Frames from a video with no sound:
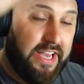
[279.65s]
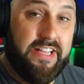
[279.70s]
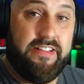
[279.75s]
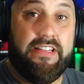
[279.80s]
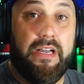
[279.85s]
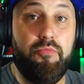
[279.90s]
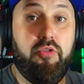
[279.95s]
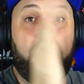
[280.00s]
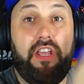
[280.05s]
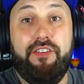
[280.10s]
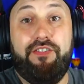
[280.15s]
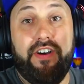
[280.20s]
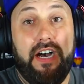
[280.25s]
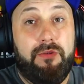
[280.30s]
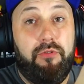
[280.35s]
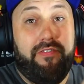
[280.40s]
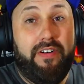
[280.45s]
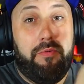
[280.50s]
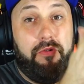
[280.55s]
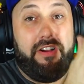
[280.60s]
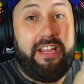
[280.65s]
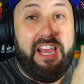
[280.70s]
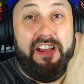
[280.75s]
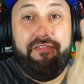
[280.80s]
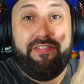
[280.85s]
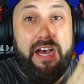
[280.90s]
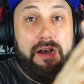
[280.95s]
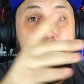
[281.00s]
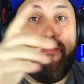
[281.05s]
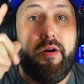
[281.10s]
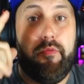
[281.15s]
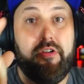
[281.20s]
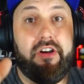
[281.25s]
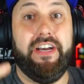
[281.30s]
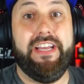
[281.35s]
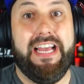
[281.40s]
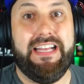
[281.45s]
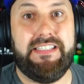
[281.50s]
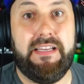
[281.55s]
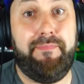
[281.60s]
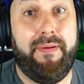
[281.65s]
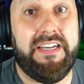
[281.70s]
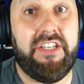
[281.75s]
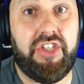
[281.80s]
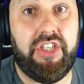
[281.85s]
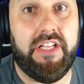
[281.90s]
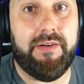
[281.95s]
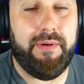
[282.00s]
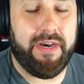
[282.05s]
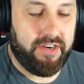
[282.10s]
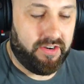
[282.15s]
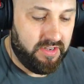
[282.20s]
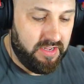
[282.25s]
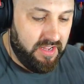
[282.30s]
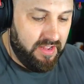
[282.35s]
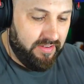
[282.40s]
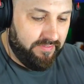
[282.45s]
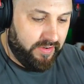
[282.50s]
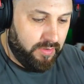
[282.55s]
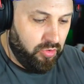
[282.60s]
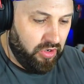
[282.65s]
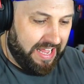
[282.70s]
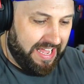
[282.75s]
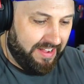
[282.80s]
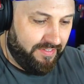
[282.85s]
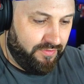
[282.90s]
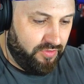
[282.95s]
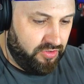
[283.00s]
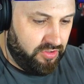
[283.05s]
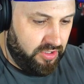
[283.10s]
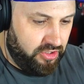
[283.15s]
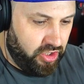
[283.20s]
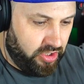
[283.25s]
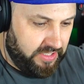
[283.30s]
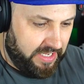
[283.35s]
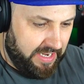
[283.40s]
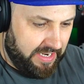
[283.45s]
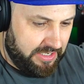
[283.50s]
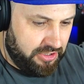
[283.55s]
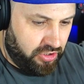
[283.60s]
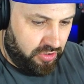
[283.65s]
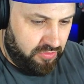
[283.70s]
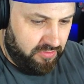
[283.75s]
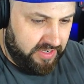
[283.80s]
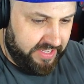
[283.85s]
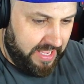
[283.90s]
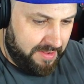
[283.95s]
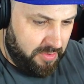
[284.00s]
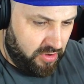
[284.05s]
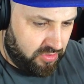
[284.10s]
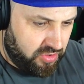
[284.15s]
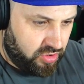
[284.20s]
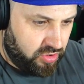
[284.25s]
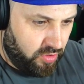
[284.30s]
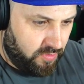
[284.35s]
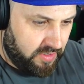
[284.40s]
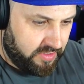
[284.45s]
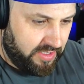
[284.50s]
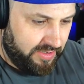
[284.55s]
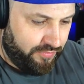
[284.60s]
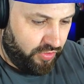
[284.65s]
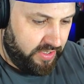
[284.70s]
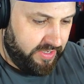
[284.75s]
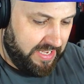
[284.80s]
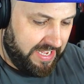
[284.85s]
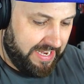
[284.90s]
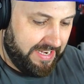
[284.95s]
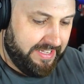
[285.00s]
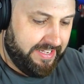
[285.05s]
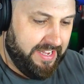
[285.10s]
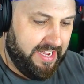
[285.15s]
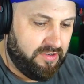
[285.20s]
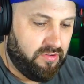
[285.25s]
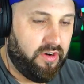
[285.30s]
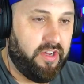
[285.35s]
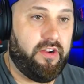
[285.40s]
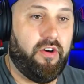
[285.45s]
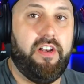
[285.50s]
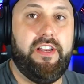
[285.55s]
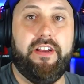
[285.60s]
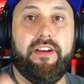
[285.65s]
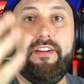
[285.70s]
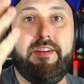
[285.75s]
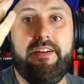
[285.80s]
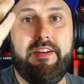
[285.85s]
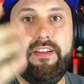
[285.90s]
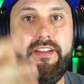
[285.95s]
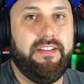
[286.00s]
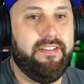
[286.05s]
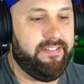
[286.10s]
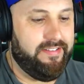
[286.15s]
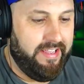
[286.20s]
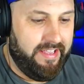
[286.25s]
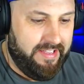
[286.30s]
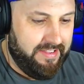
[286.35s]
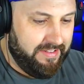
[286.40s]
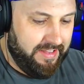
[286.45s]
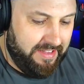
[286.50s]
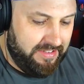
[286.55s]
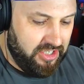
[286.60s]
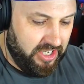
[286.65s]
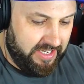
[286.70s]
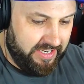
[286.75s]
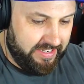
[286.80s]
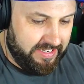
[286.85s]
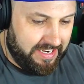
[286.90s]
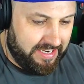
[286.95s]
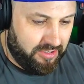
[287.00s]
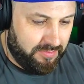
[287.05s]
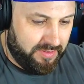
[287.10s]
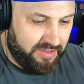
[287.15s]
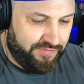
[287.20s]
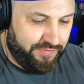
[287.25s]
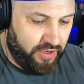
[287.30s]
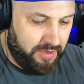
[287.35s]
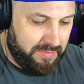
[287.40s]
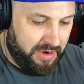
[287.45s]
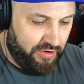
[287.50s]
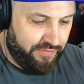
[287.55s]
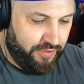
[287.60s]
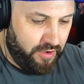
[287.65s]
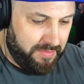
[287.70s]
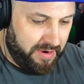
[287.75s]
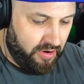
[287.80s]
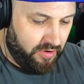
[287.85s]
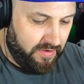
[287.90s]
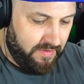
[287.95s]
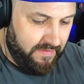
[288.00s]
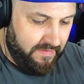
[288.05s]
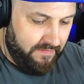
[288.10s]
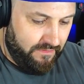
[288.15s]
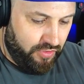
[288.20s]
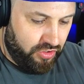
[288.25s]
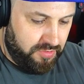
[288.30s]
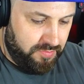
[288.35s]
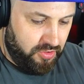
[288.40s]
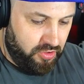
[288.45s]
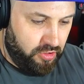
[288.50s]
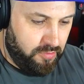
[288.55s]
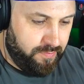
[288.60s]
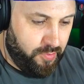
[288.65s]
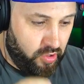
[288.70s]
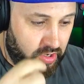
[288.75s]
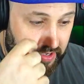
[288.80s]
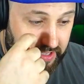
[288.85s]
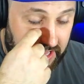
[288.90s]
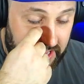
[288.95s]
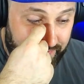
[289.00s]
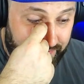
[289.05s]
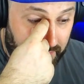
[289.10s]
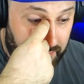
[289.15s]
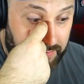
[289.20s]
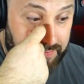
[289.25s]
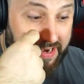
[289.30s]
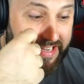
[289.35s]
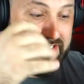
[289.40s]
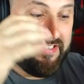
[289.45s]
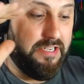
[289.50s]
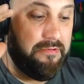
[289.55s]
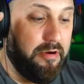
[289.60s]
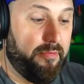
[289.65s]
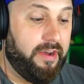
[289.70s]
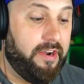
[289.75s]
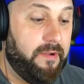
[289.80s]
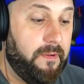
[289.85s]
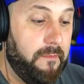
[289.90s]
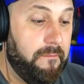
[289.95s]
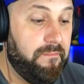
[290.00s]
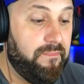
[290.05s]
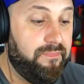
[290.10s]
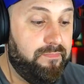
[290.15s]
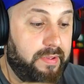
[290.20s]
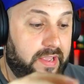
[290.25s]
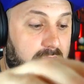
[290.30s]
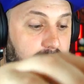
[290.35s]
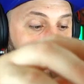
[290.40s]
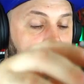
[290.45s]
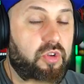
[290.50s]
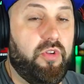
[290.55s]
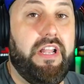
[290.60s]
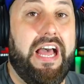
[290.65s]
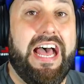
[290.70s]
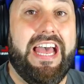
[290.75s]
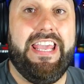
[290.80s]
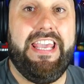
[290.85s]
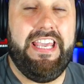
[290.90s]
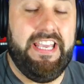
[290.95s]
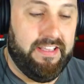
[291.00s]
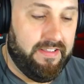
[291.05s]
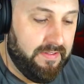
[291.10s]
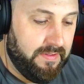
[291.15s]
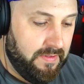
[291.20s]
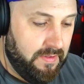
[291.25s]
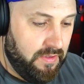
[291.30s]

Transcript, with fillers: aí, tamo que vamos, vamos que vamos, vamos ganhar essa partida, mano. Vamos lá. Deixa eu até, acho que eu não liguei meu som aqui, vou ligar, ah, liguei agora, olha. Nem, nem tinha ligado, mano, foi mal, foi mal. Vou diminuir um pouco aqui e vamos pra cima, mano. Pegamos o Nain